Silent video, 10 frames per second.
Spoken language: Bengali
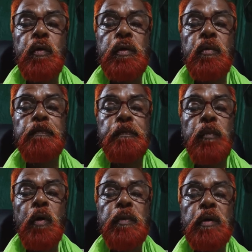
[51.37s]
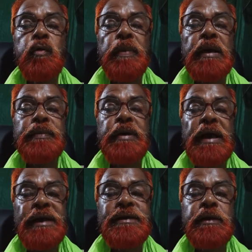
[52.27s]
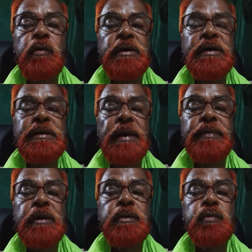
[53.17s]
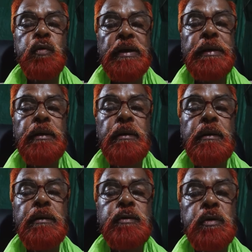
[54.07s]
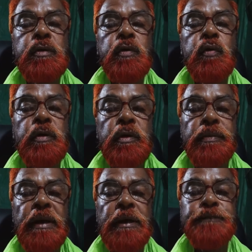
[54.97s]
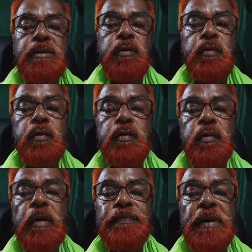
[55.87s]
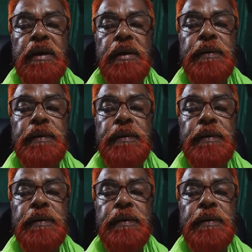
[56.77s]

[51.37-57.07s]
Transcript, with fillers: ওই লবণাক্ত পানির ভিতরে অ্যাসিড রয়েছে যা আপনার চোখের যথেষ্ট ক্ষতি হতে পারে চতুর্থত আপনি